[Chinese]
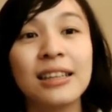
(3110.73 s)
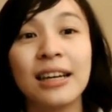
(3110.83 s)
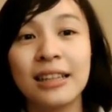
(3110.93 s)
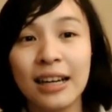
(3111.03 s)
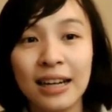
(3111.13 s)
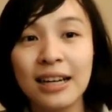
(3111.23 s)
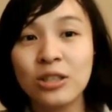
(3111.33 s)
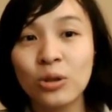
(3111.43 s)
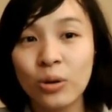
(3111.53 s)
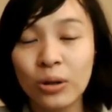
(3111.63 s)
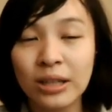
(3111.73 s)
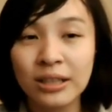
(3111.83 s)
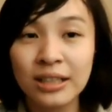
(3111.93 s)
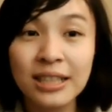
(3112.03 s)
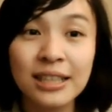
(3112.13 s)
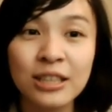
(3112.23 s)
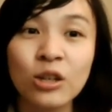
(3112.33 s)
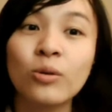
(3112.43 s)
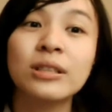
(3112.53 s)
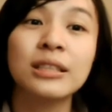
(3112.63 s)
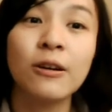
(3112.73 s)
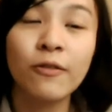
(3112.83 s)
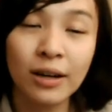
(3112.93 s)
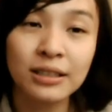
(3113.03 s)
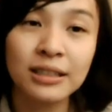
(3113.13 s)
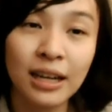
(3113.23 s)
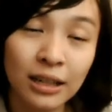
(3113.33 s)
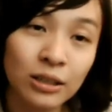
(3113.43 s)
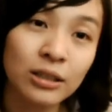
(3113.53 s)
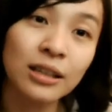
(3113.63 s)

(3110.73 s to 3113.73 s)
那大概就可以有一些方向，